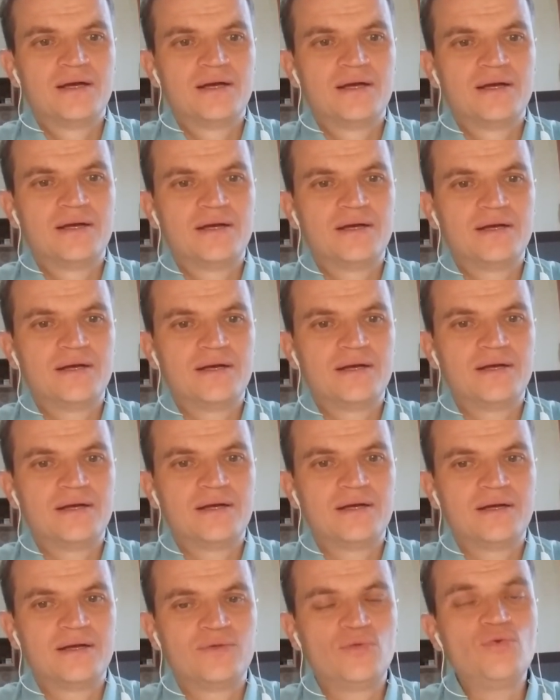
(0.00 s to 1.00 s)
Э,
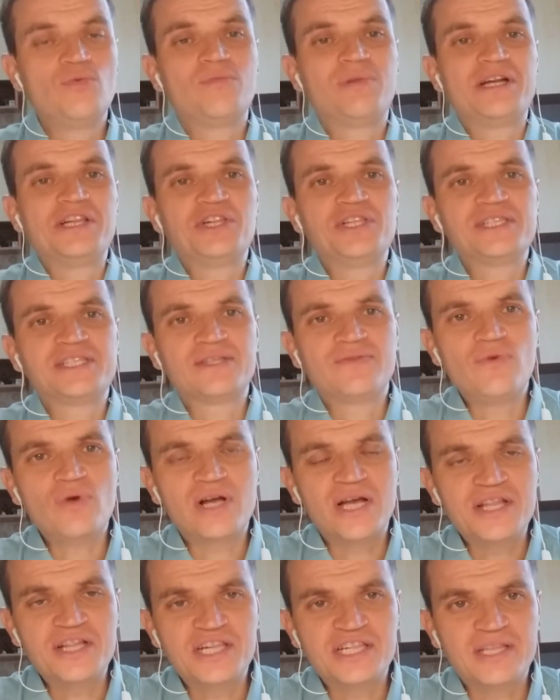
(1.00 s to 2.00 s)
ну, большинство,
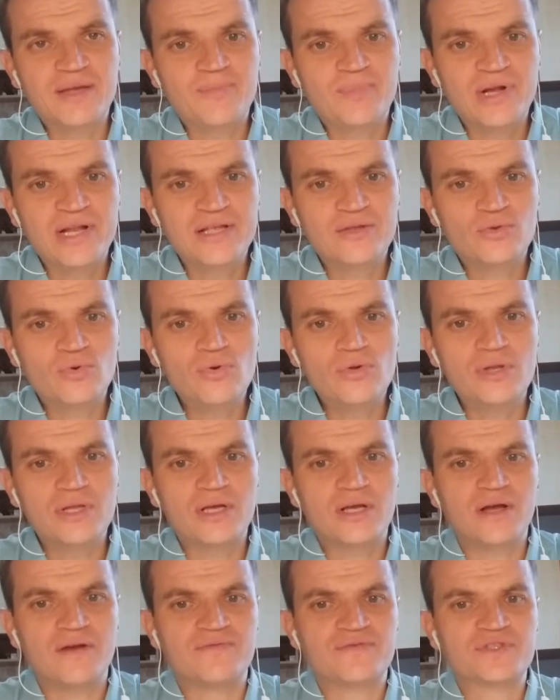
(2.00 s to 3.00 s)
конечно,
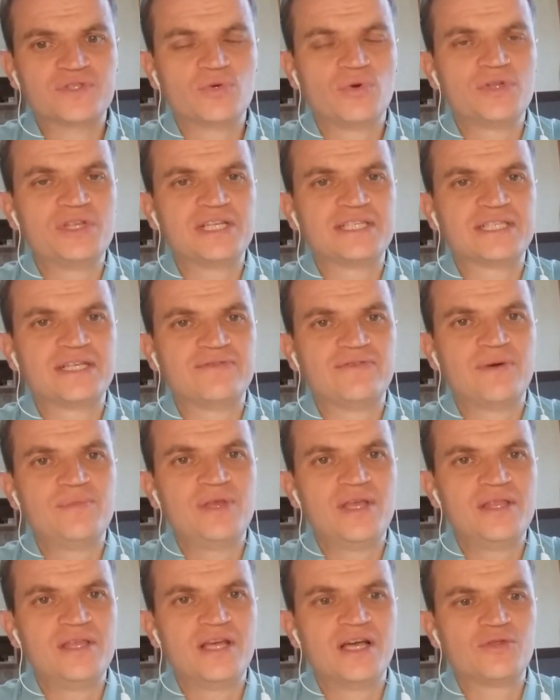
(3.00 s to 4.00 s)
политологов сходится во
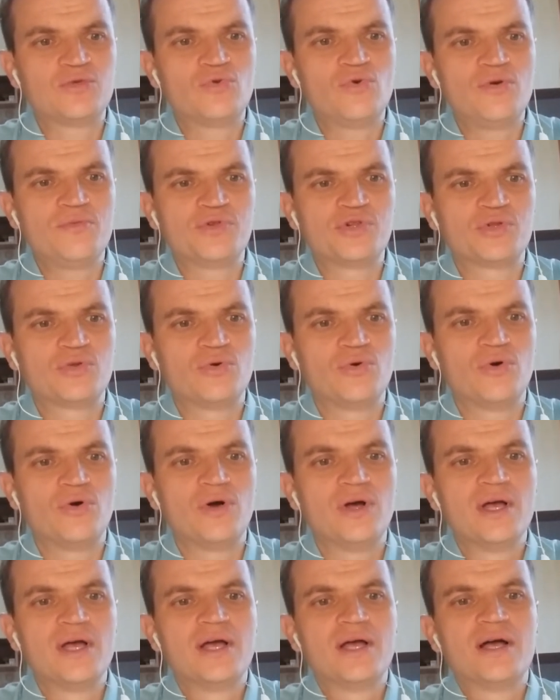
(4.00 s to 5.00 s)
мнении о том,
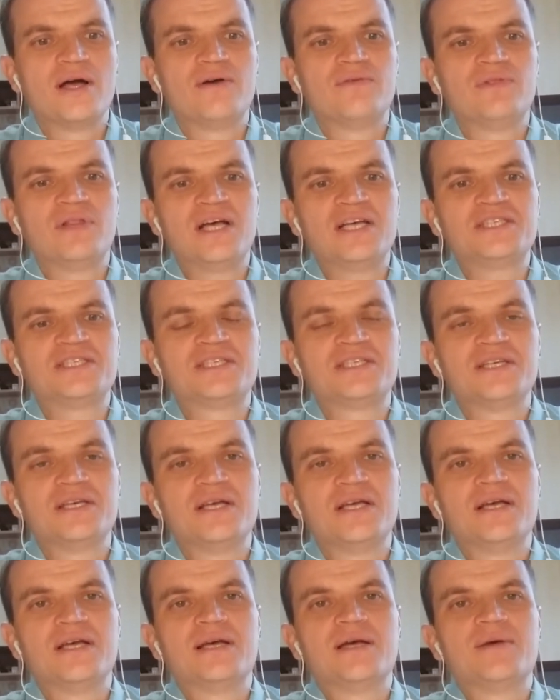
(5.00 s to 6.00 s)
что власть
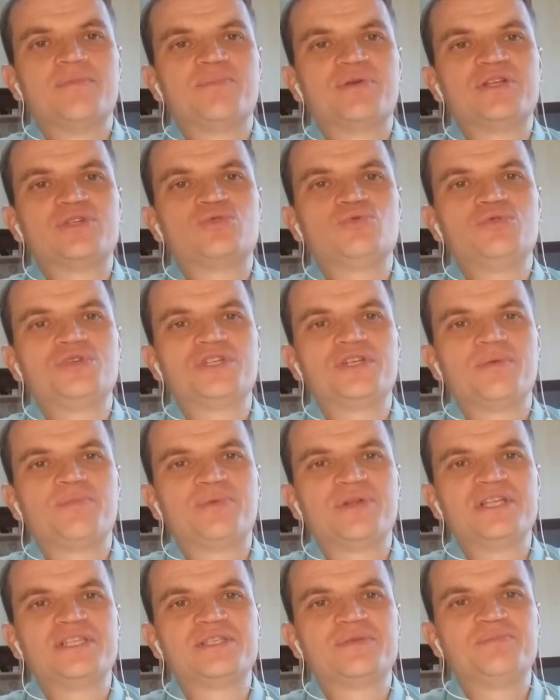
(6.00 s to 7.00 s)
присуща, в
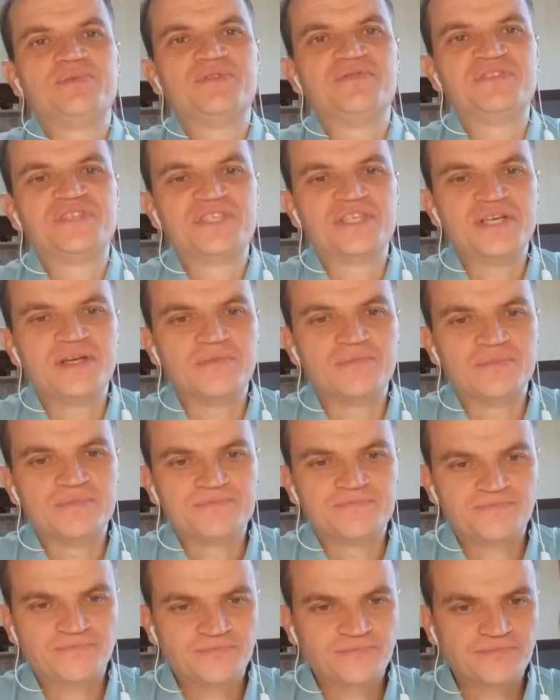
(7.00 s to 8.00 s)
принципе, всем,
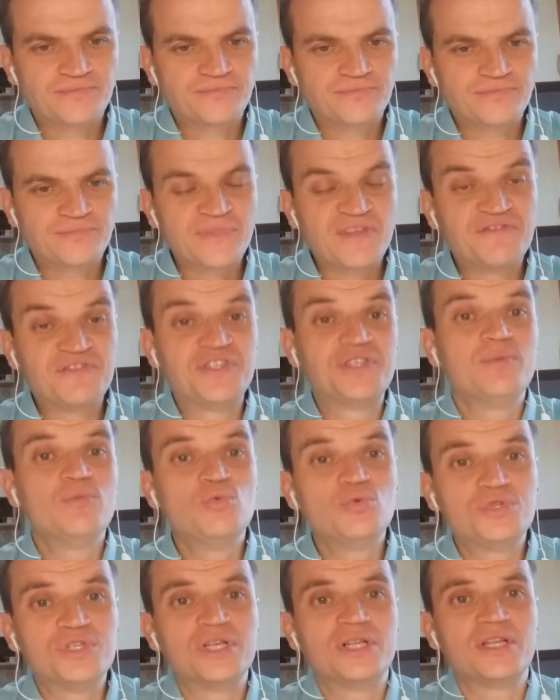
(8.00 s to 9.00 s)

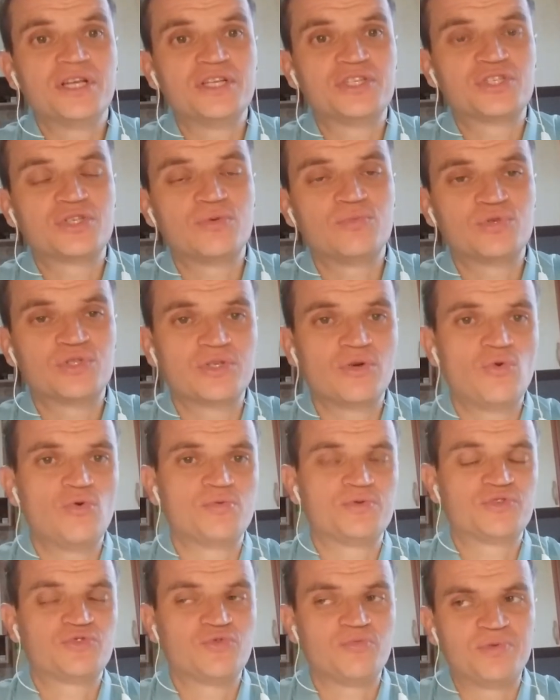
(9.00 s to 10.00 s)
всему человеческому
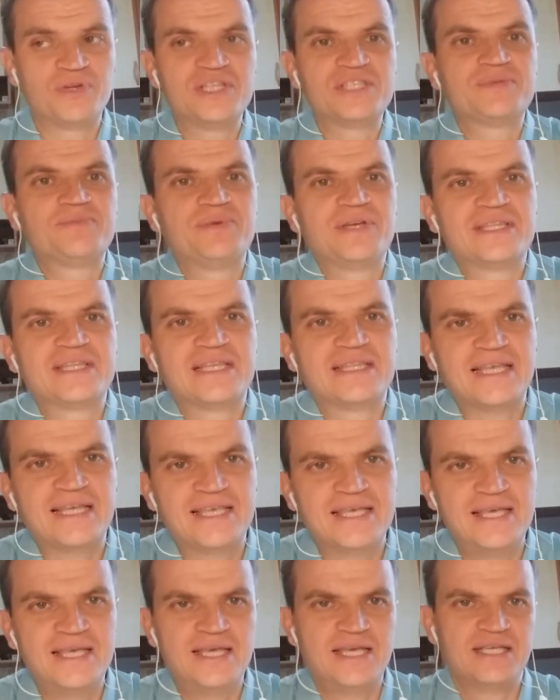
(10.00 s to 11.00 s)
сообществу. В принципе, это
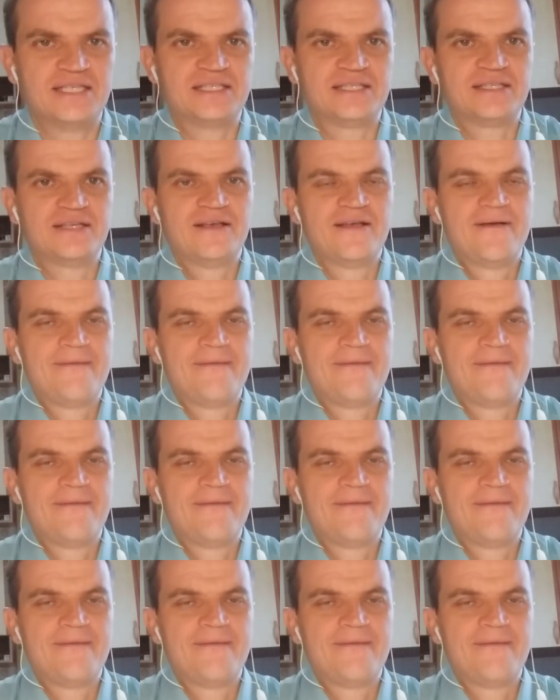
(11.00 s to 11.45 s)
так и есть.